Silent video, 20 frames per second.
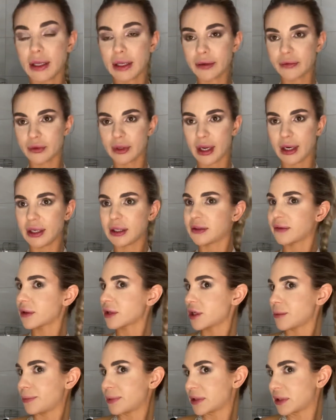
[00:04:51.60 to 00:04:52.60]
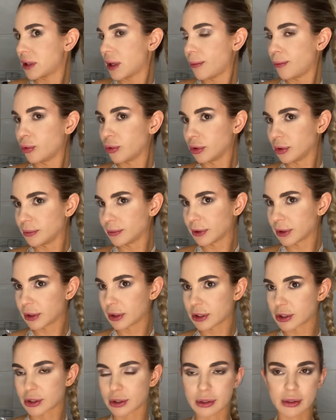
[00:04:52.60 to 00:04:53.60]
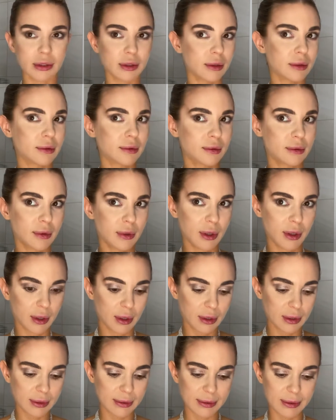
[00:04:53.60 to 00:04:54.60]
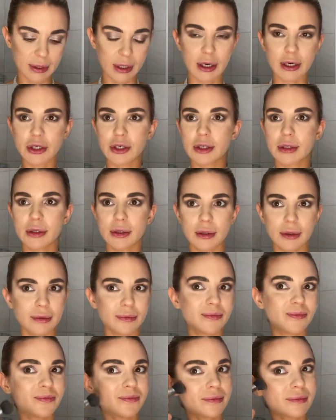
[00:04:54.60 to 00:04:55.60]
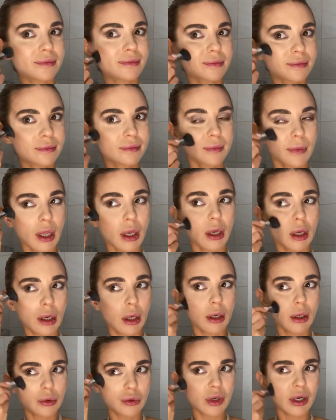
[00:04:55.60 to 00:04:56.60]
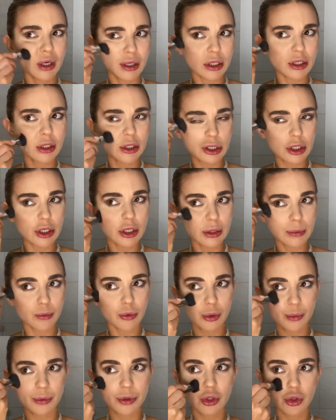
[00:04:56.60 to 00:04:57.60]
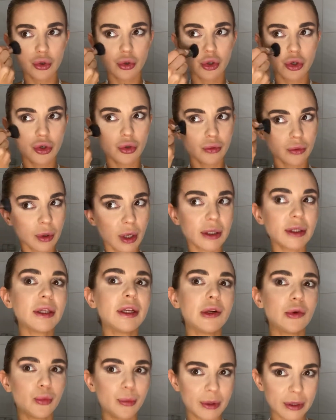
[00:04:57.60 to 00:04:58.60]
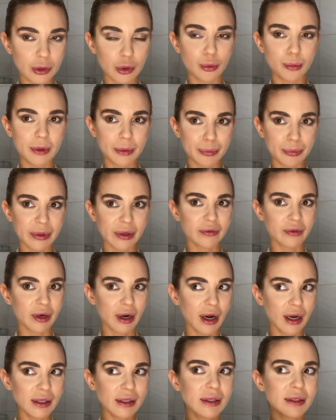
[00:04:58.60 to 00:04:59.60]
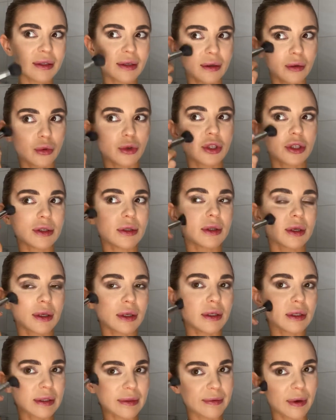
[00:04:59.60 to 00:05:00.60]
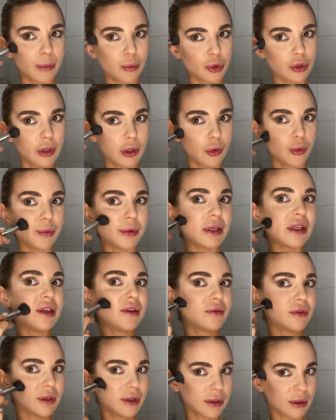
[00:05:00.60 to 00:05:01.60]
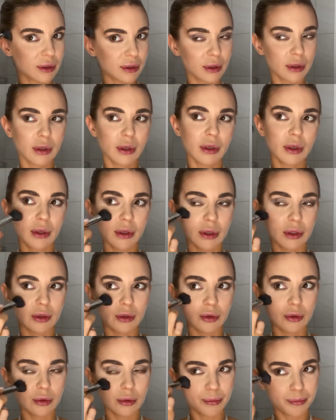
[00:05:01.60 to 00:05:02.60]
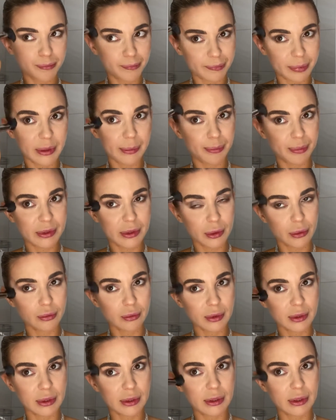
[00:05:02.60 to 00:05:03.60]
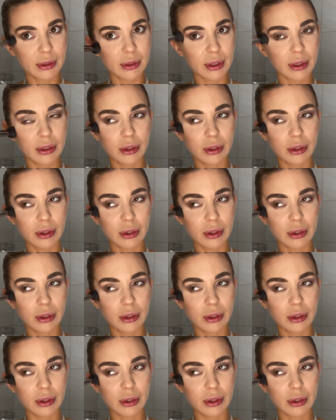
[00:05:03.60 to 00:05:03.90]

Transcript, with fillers: водолеи это вообще пиздоболы, мне кажется, страшные. Ну, я, конечно, сейчас, может быть, шучу, но они любят, любят приврать, очень такие свободолюбивые, но ну, припизнуть где-то они